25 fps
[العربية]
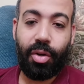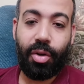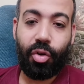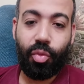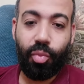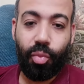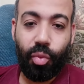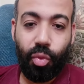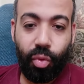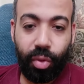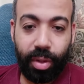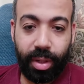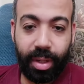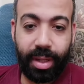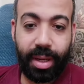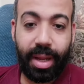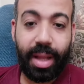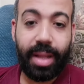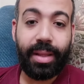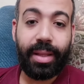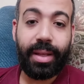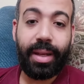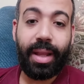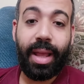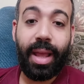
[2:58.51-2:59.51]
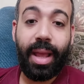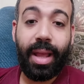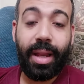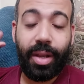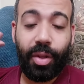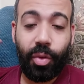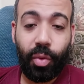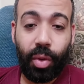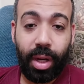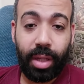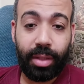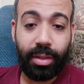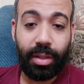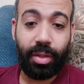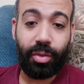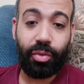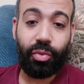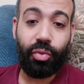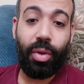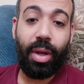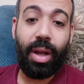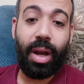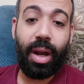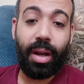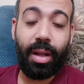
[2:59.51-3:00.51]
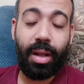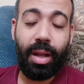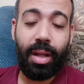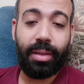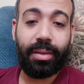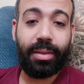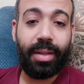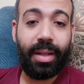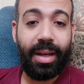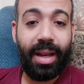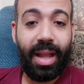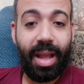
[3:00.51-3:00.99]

لجمهور النادي الاهلي وادارته على الغلطه